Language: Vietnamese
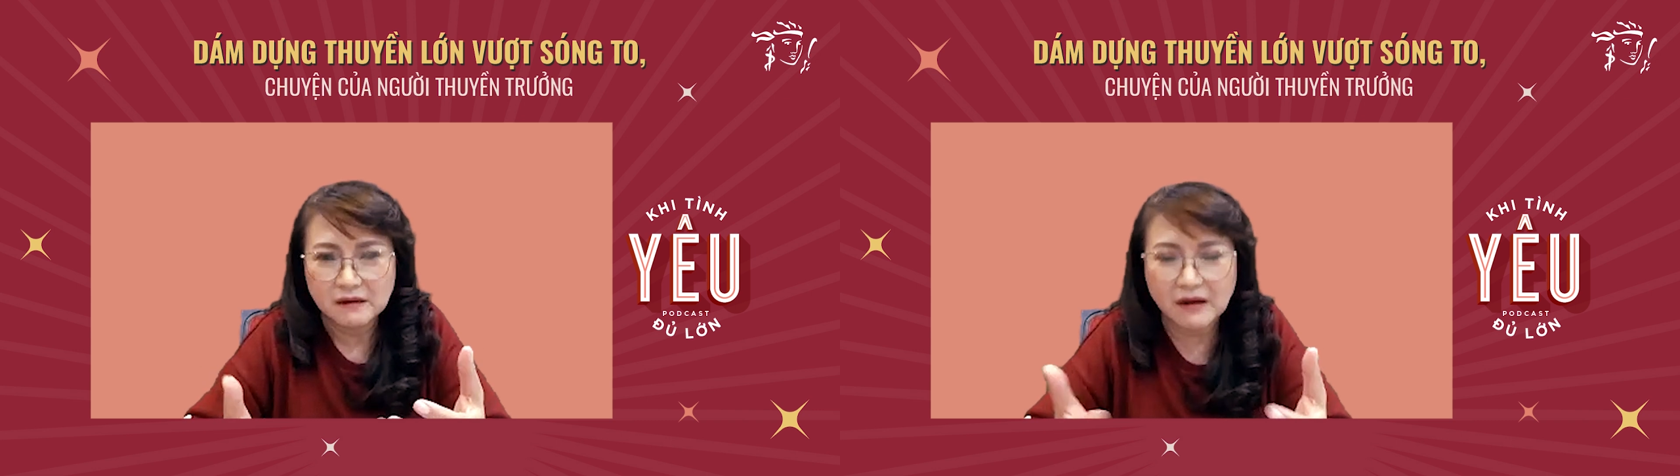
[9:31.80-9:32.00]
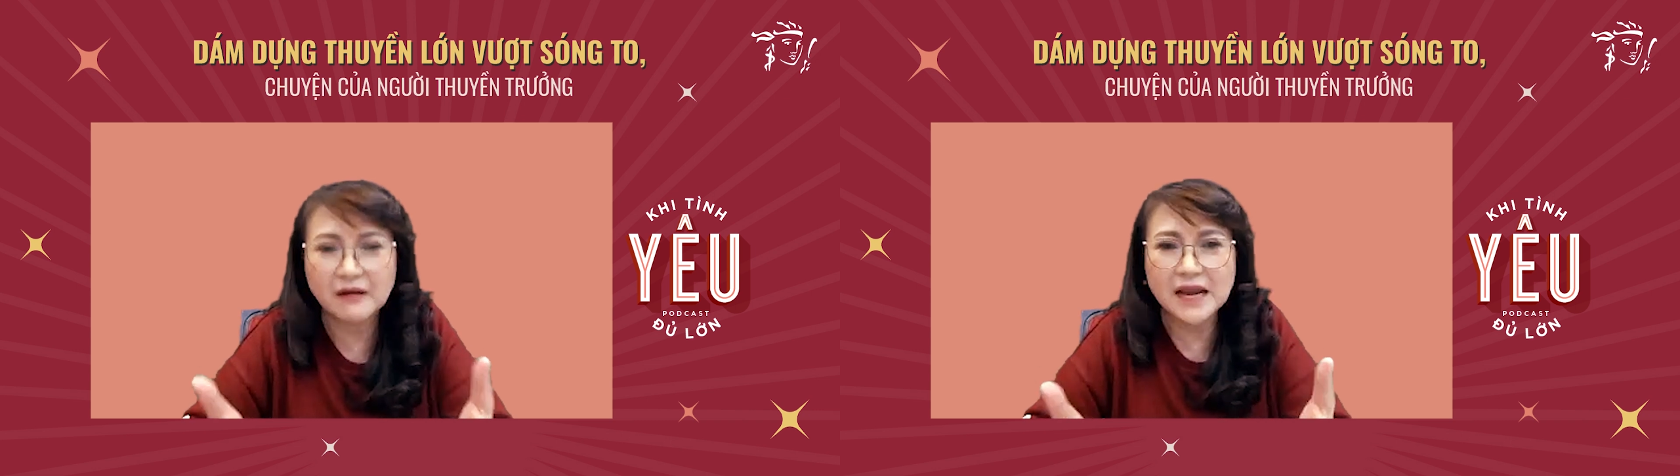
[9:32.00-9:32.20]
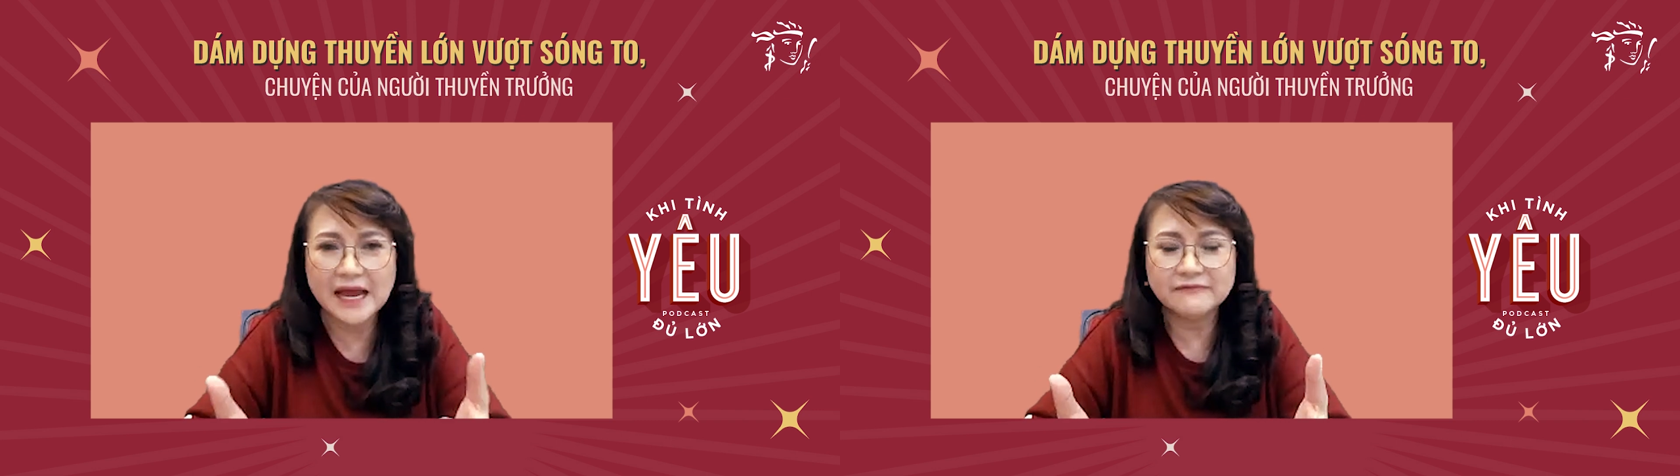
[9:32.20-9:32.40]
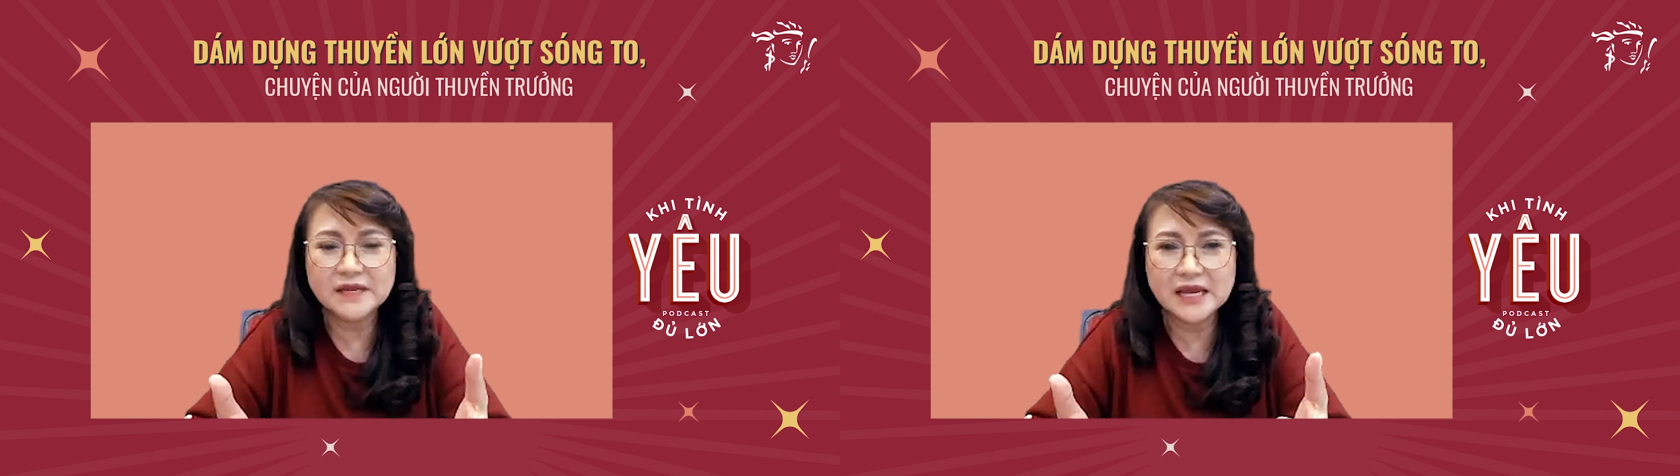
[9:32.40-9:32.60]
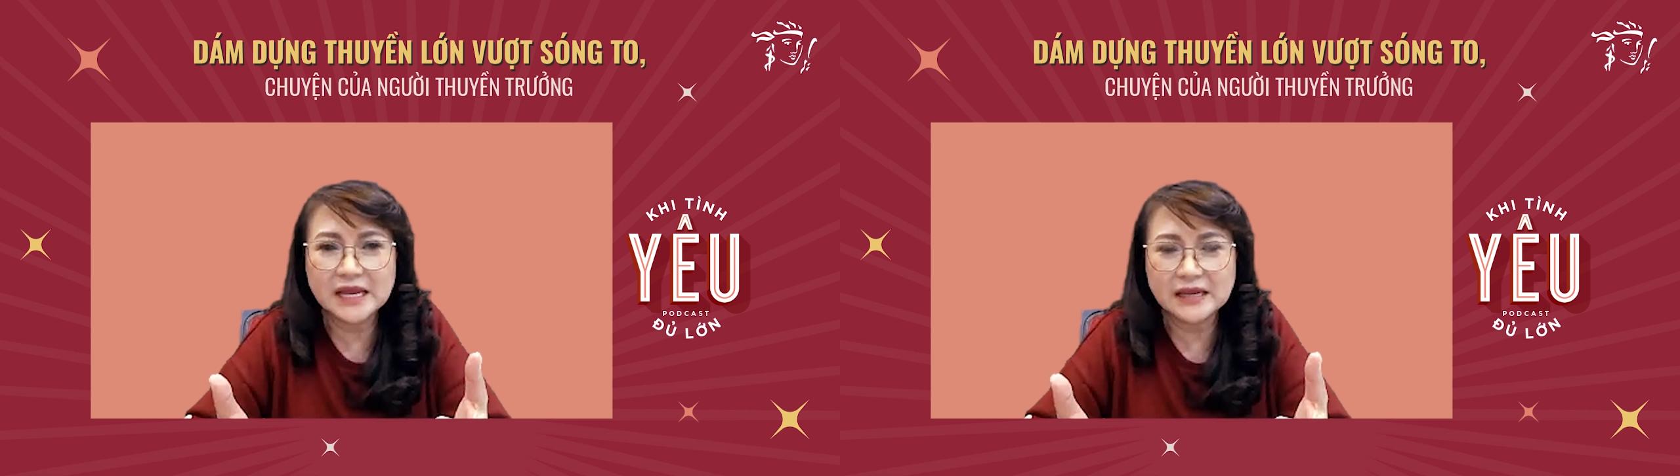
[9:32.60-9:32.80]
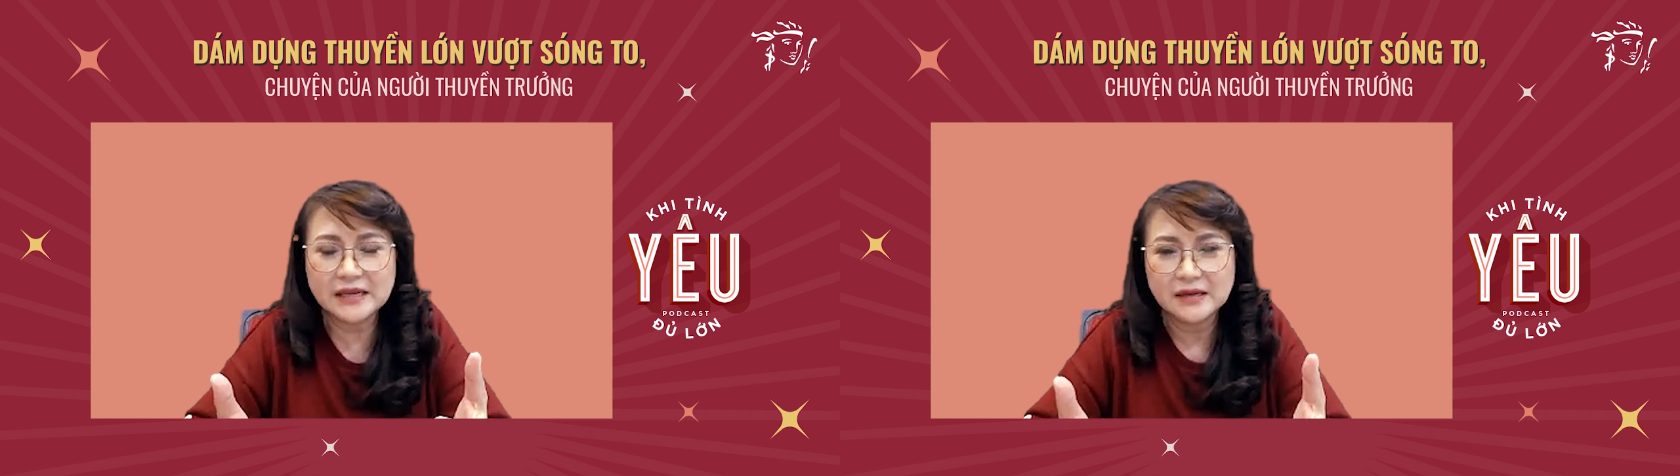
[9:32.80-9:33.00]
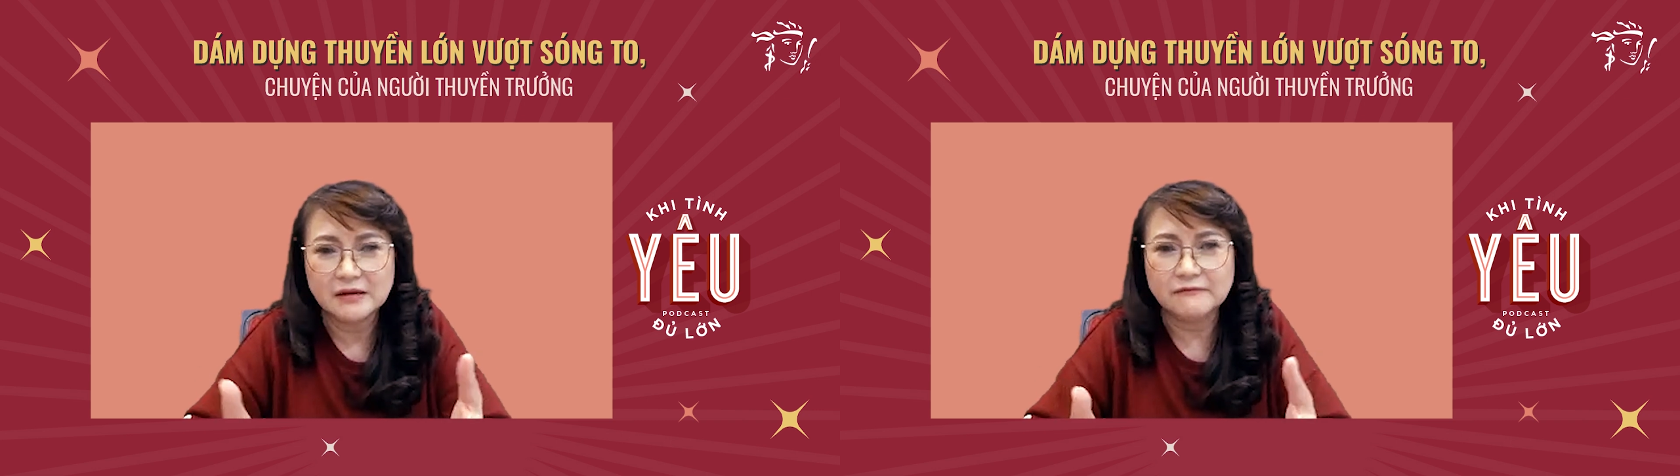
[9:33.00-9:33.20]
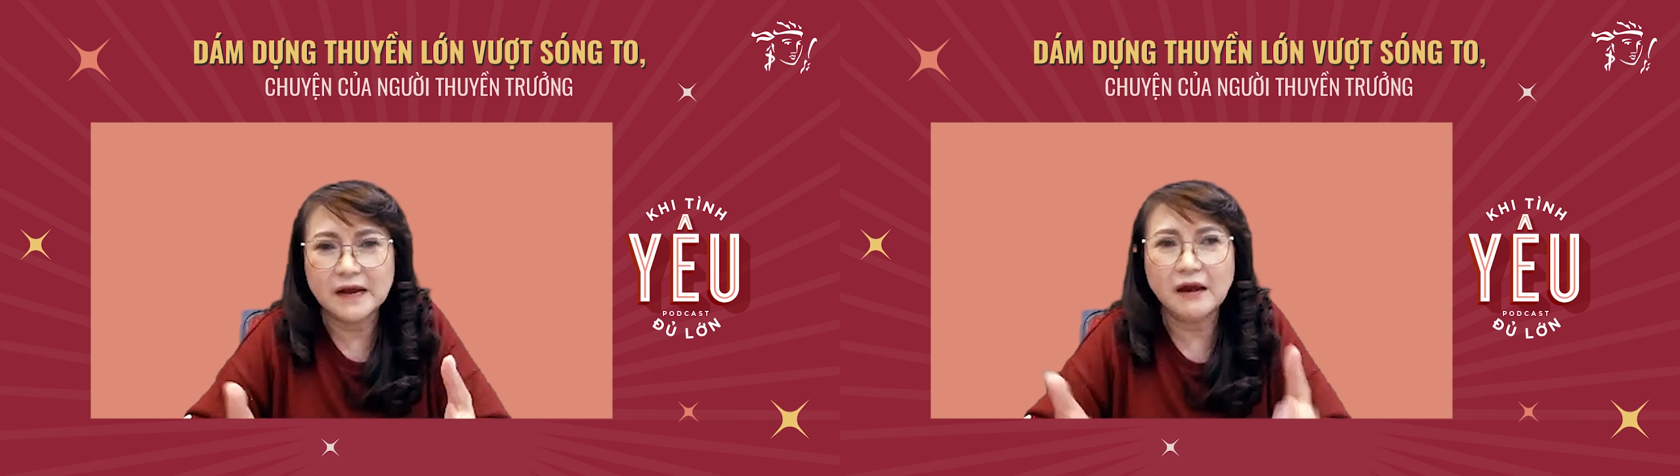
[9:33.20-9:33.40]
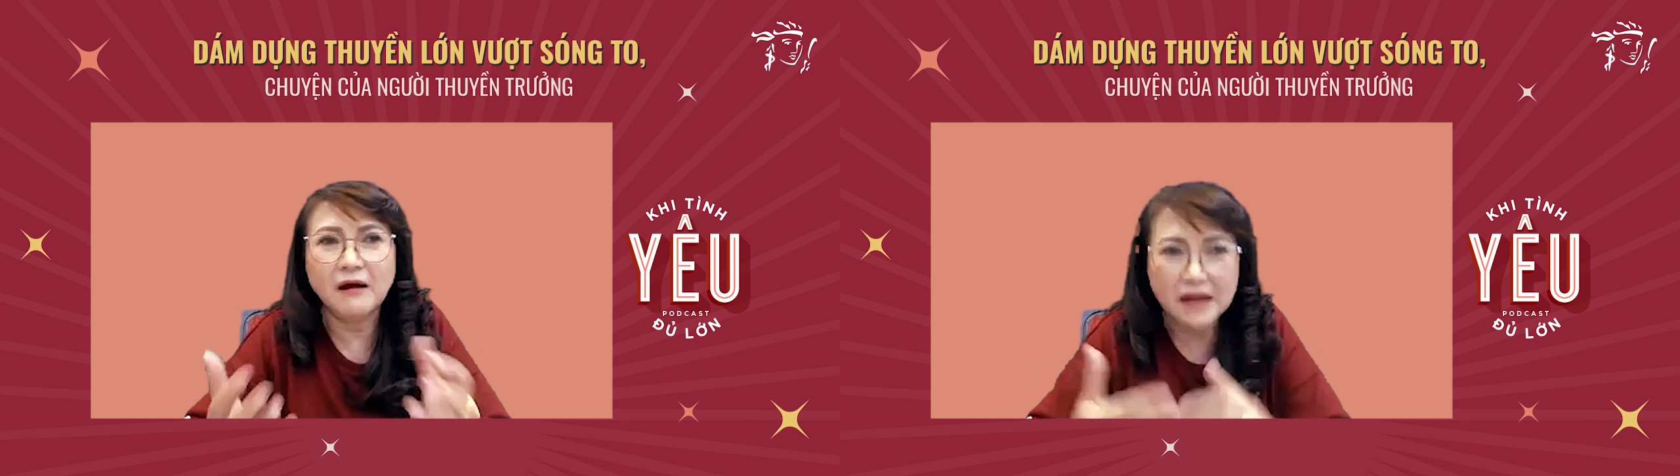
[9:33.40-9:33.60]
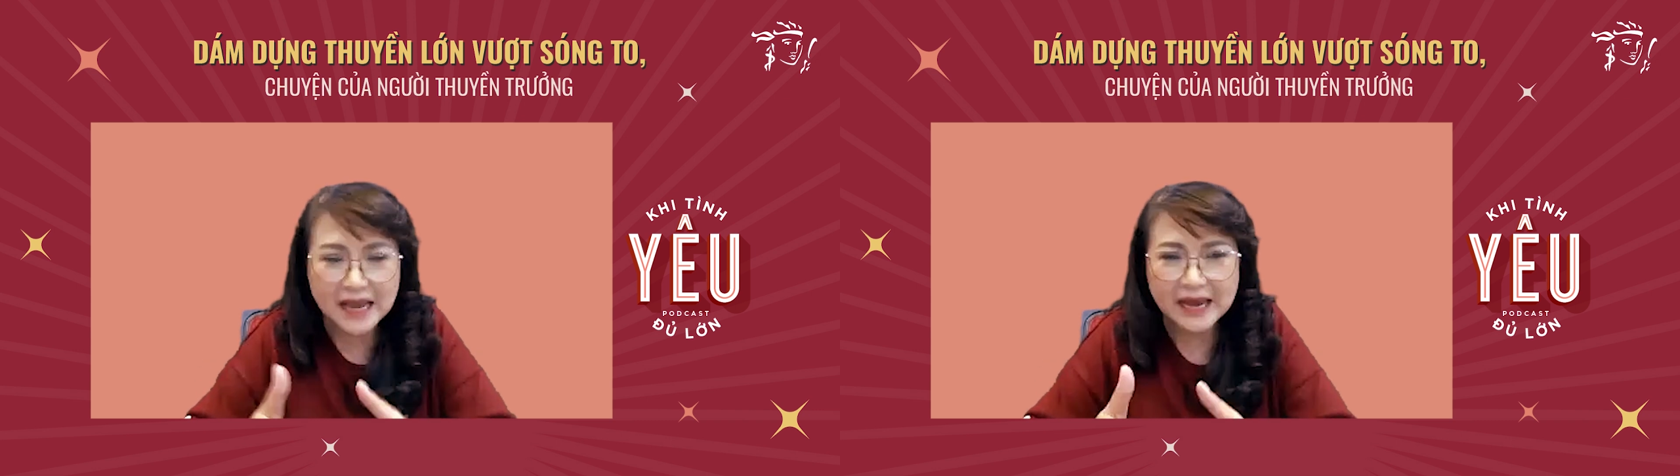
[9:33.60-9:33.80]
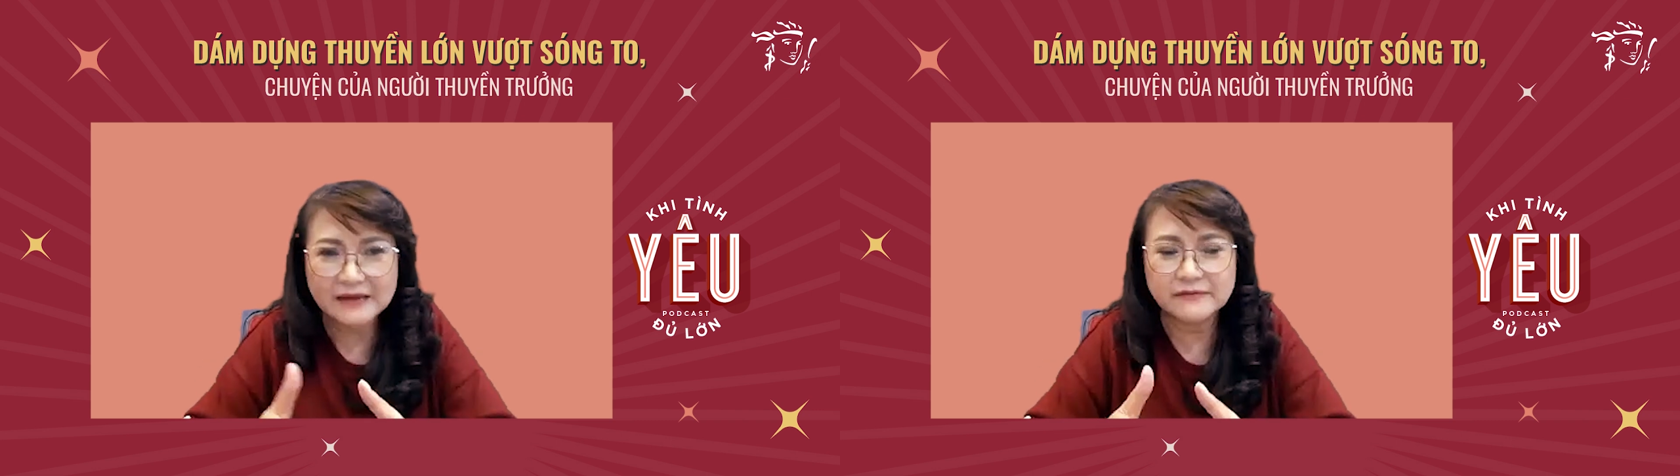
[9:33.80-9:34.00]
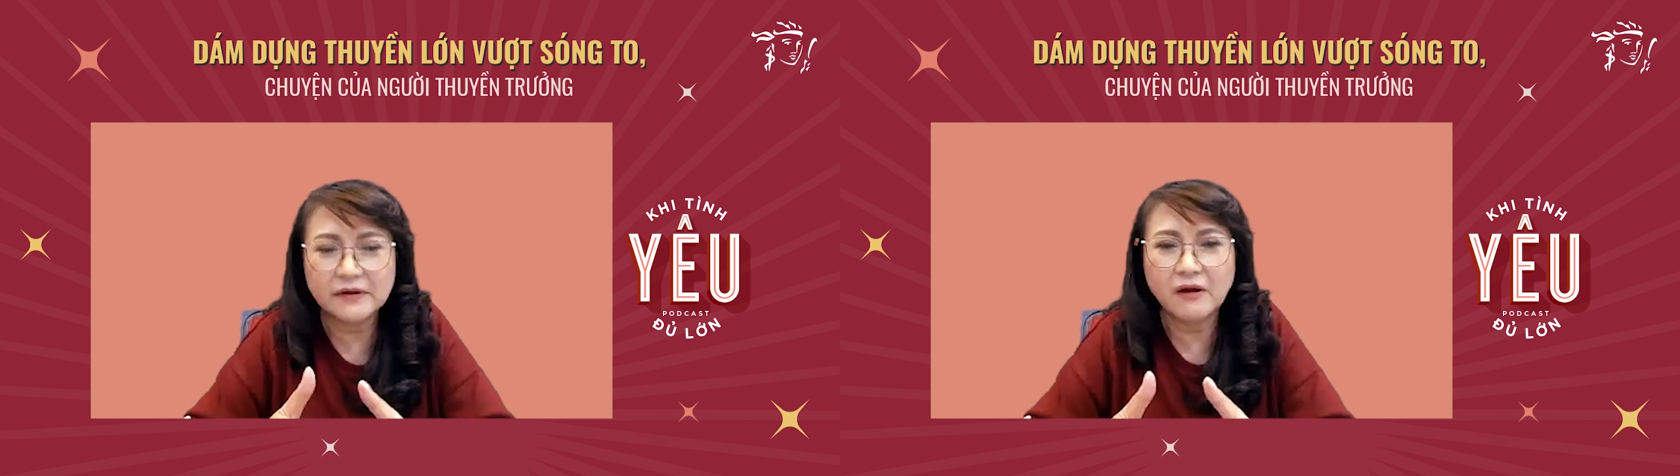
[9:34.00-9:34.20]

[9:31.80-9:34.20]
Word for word: họ ở lại cái nghề và họ ở lại à,